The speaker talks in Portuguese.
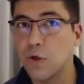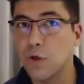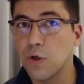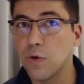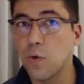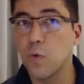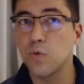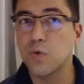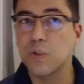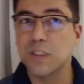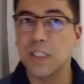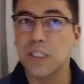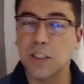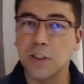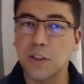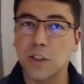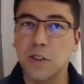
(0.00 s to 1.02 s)
ou
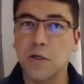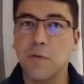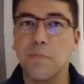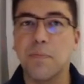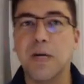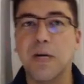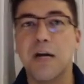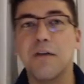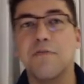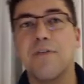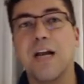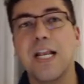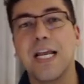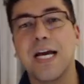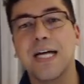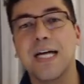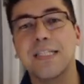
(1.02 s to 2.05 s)
seja, para
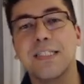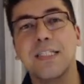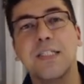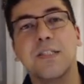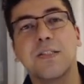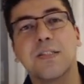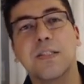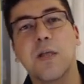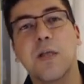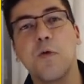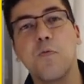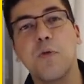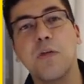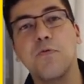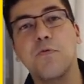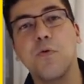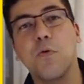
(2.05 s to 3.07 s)
avaliar se estão
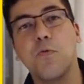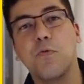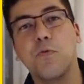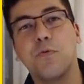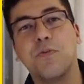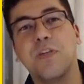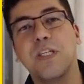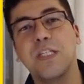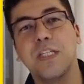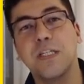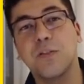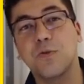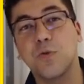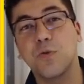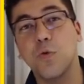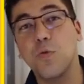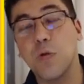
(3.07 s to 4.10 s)

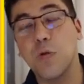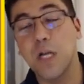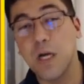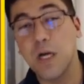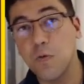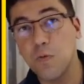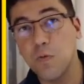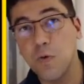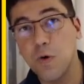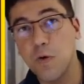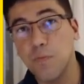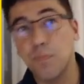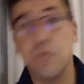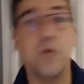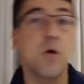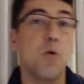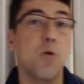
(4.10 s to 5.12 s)
envolvidas ou não
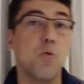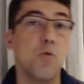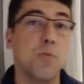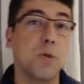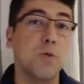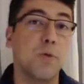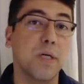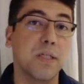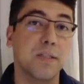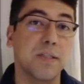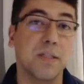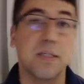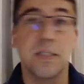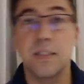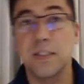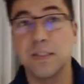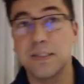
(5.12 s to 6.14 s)
por alguma doença,
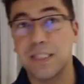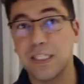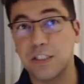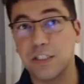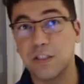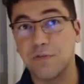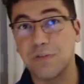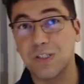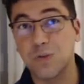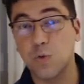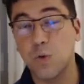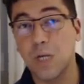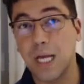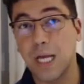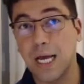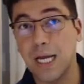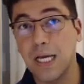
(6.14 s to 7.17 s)
seja
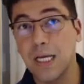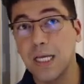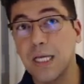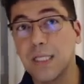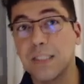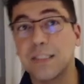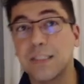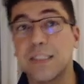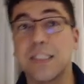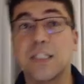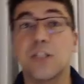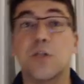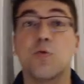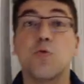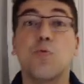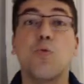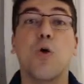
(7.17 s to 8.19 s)
vascular,
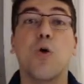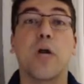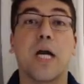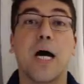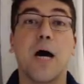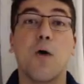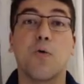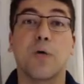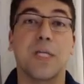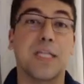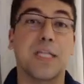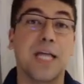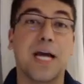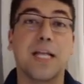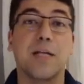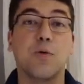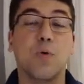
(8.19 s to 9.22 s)
seja tumoral, que
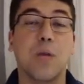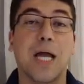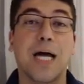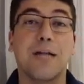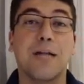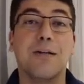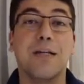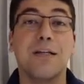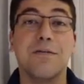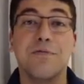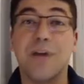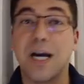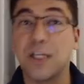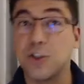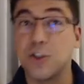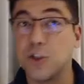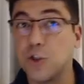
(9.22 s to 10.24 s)
está ali do lado e
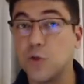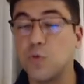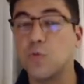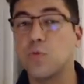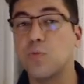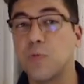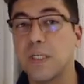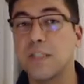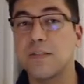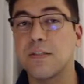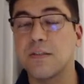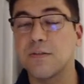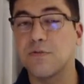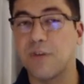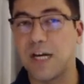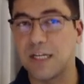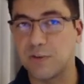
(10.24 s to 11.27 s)
invadiu um
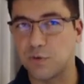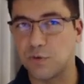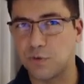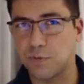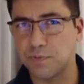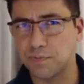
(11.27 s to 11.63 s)
desses vasos.